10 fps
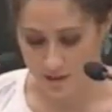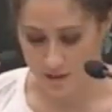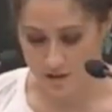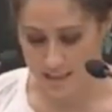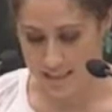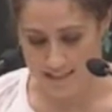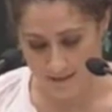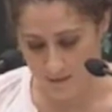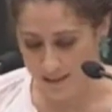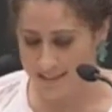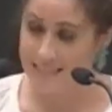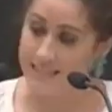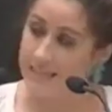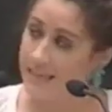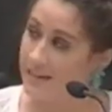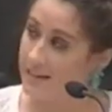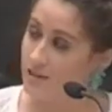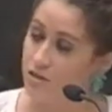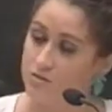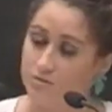Son esas deudas que
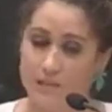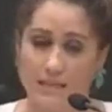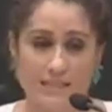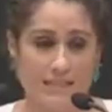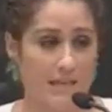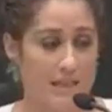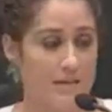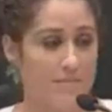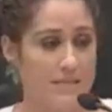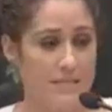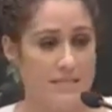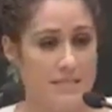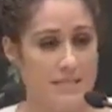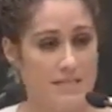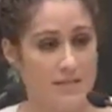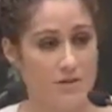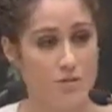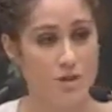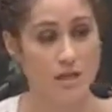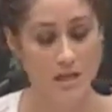cada año y desde hace más de seis
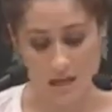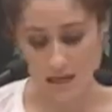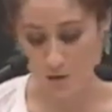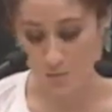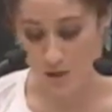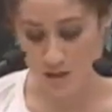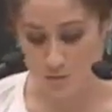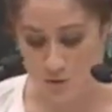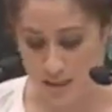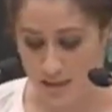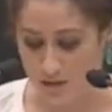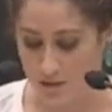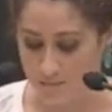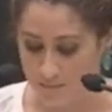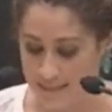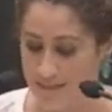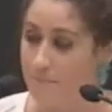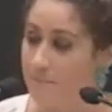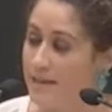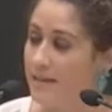años acumulan un saldo de más
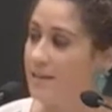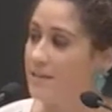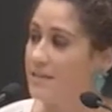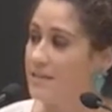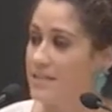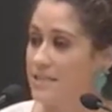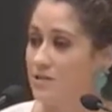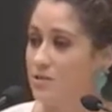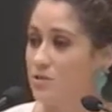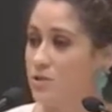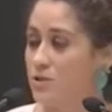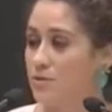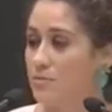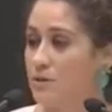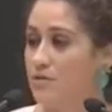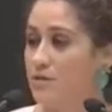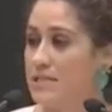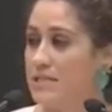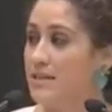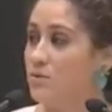de 1.300
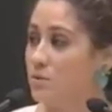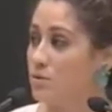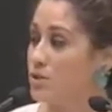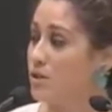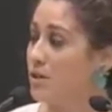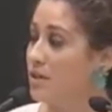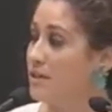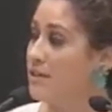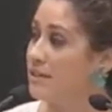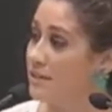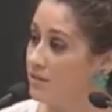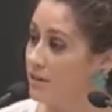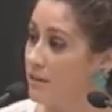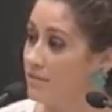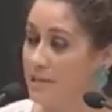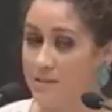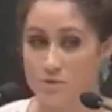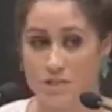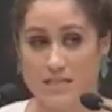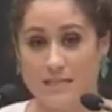millones de euros, dinero que
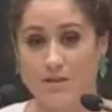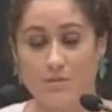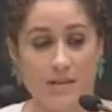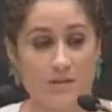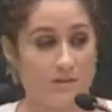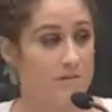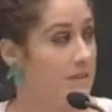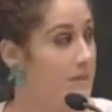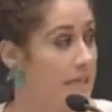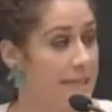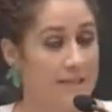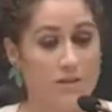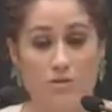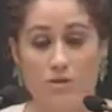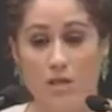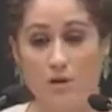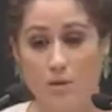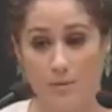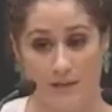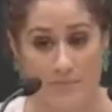deberíamos estar cobrando y que no se
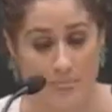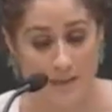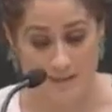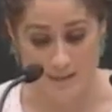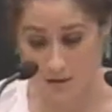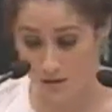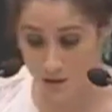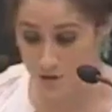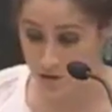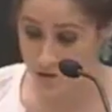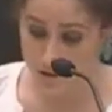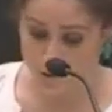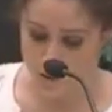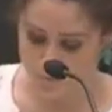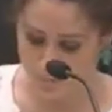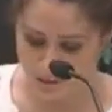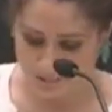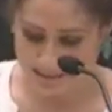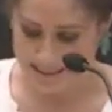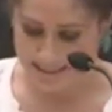cobra. Ya no digo yo hechos
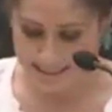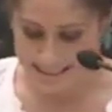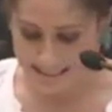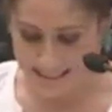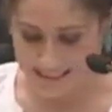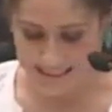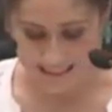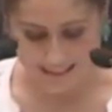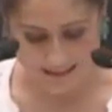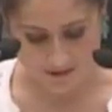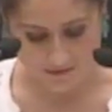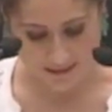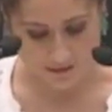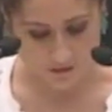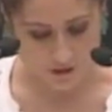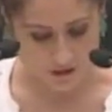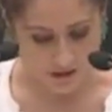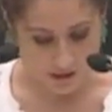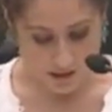imponibles que ni siquiera están identificados.